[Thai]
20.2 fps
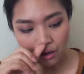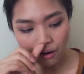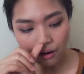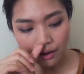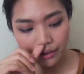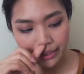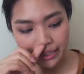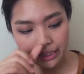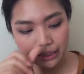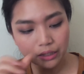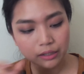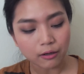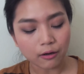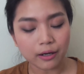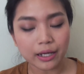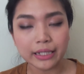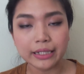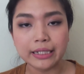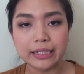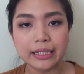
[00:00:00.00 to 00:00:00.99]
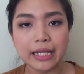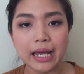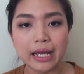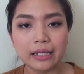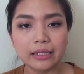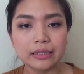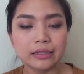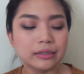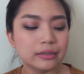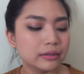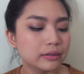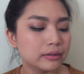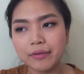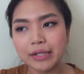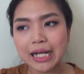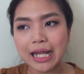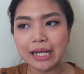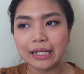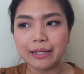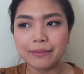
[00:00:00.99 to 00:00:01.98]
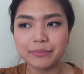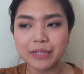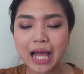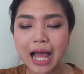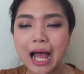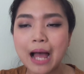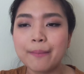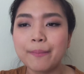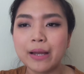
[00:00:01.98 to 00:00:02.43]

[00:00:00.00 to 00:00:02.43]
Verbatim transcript: ข้อดีของอันนี้เนี่ย คือเวลาแกมทา